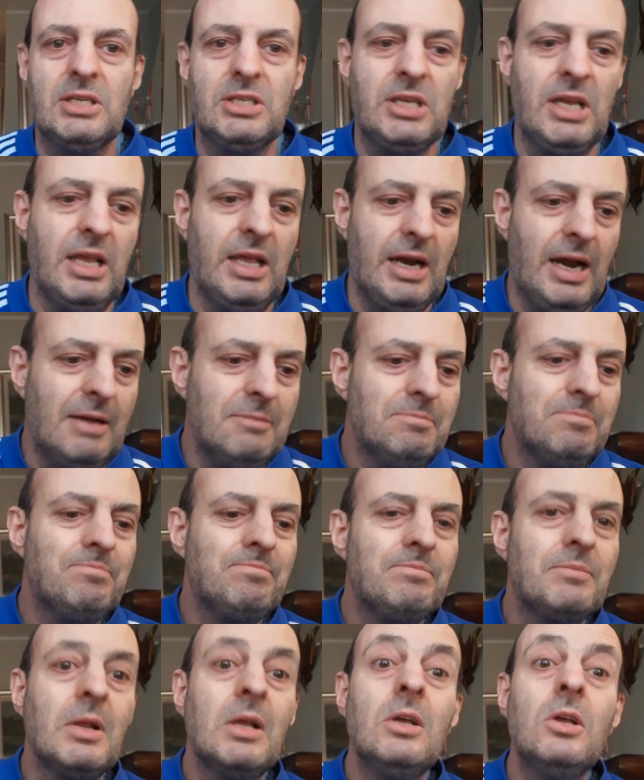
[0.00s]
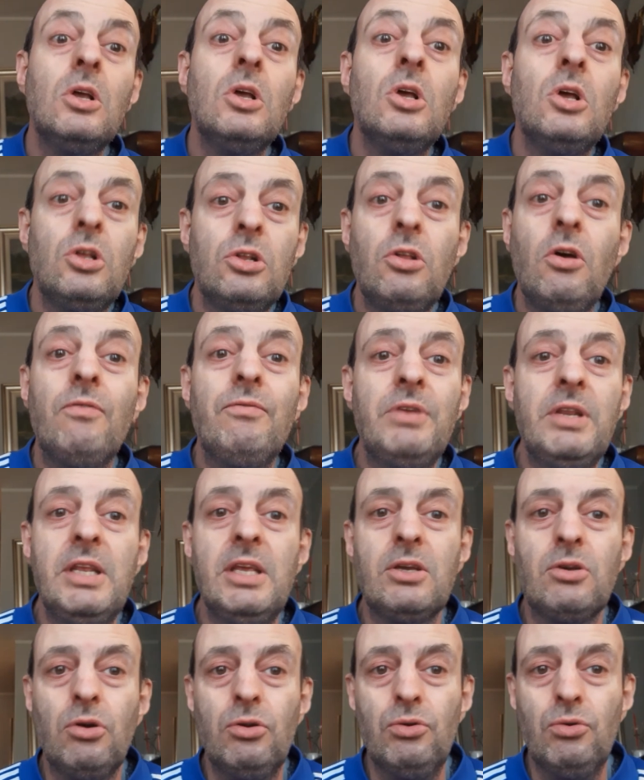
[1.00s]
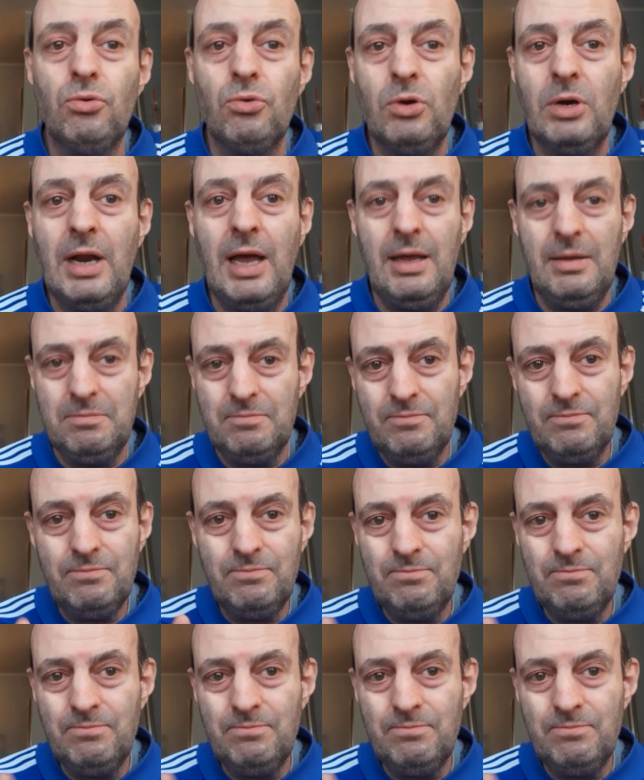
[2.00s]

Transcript: sera, non vi dico nulla.